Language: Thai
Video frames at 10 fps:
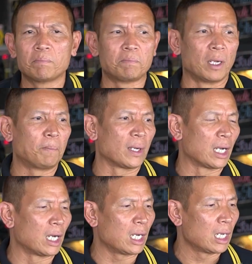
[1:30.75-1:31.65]
เผล
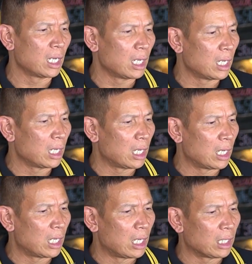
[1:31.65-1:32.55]

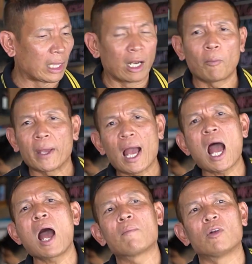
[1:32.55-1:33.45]
อๆแต่เราไป
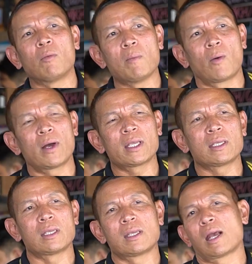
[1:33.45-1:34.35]
ห้ามเราไปบอกว่า
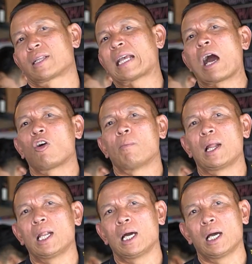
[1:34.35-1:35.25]
อย่าสร้างออกมา
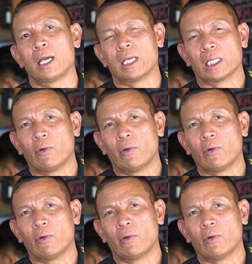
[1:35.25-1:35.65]
เลยอย่า